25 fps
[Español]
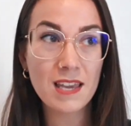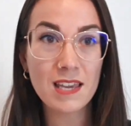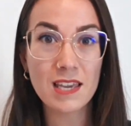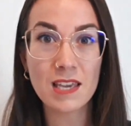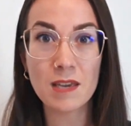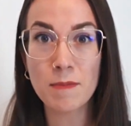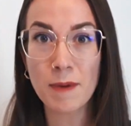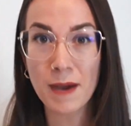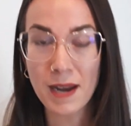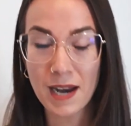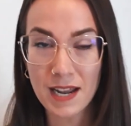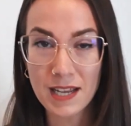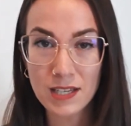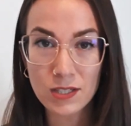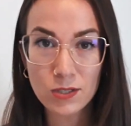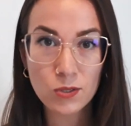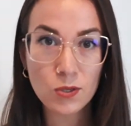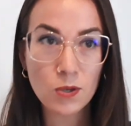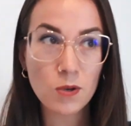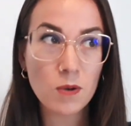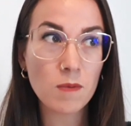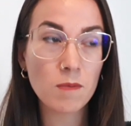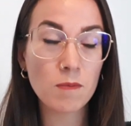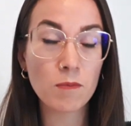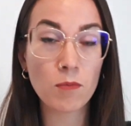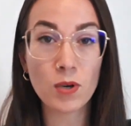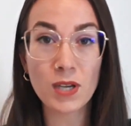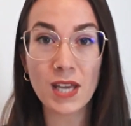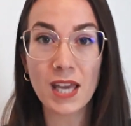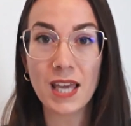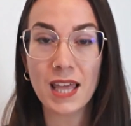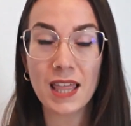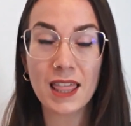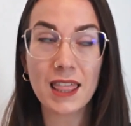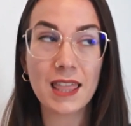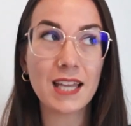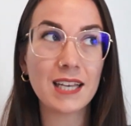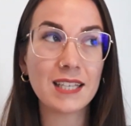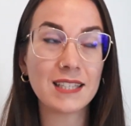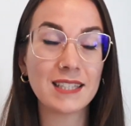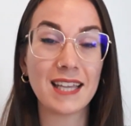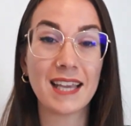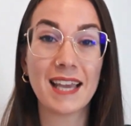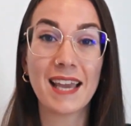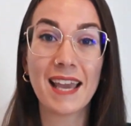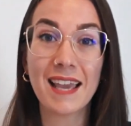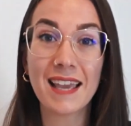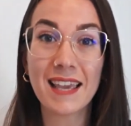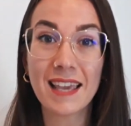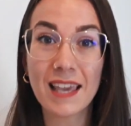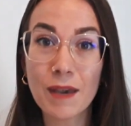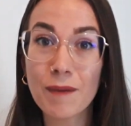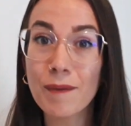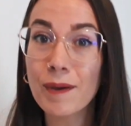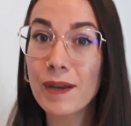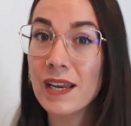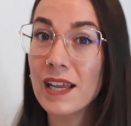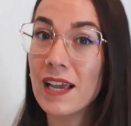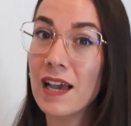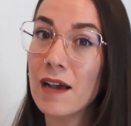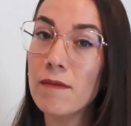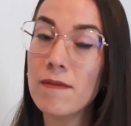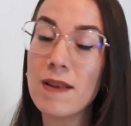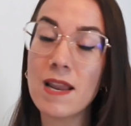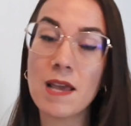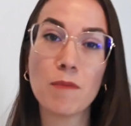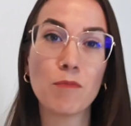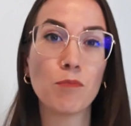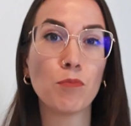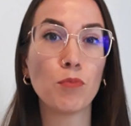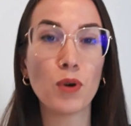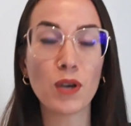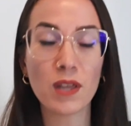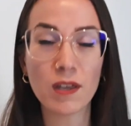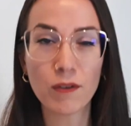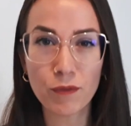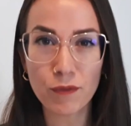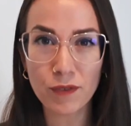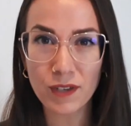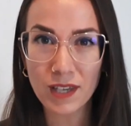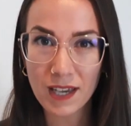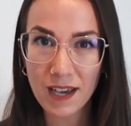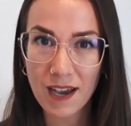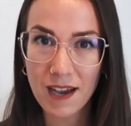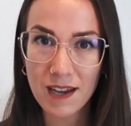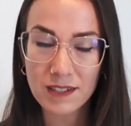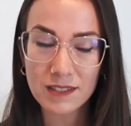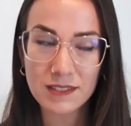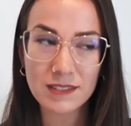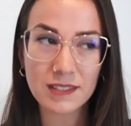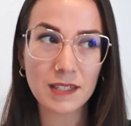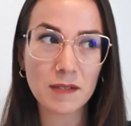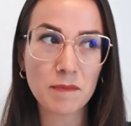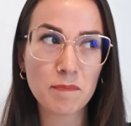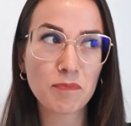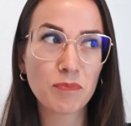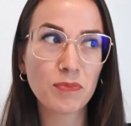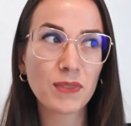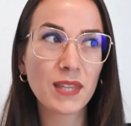Y para eso voy a decirte en qué variables puedes fijarte